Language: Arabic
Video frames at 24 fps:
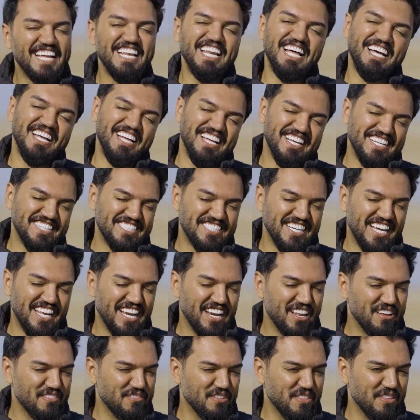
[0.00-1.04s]
لا ان شاء الله
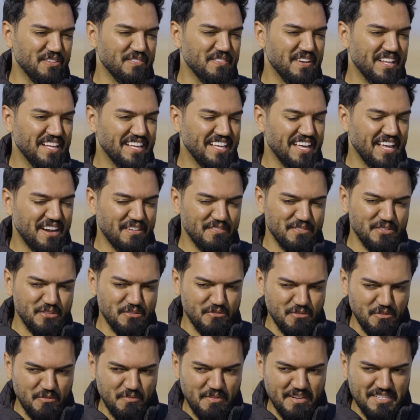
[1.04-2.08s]
الله يحفظهم لك يا رب الله
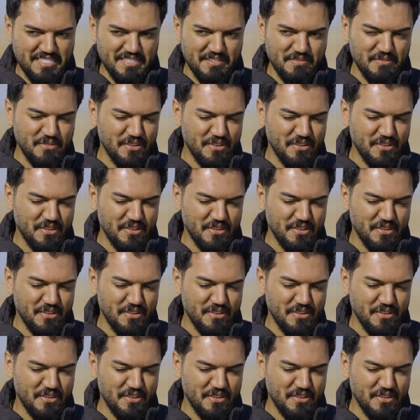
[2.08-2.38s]
يحفظهم باحسن